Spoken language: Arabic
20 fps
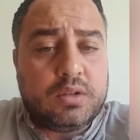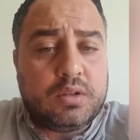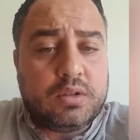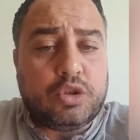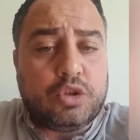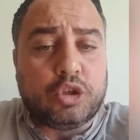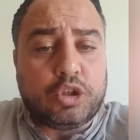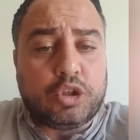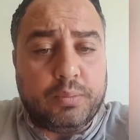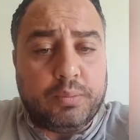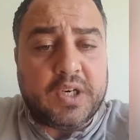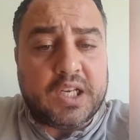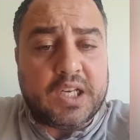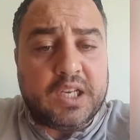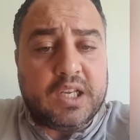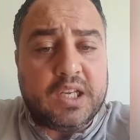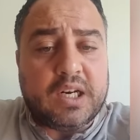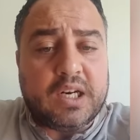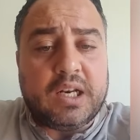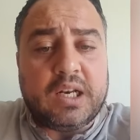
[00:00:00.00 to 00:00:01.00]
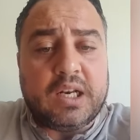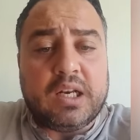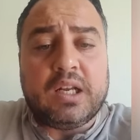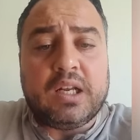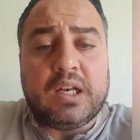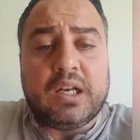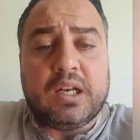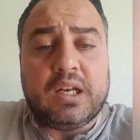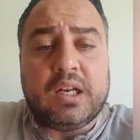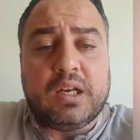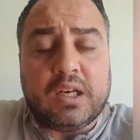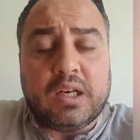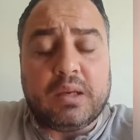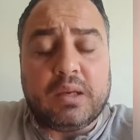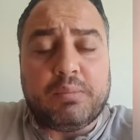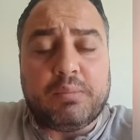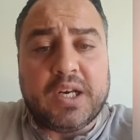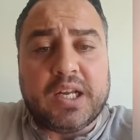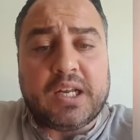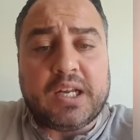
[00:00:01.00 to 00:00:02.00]
تطلب من خيره
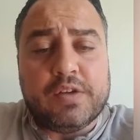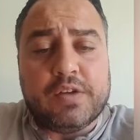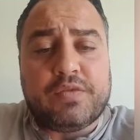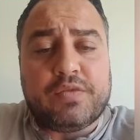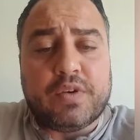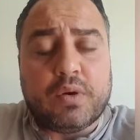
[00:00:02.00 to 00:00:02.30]
بن خليفه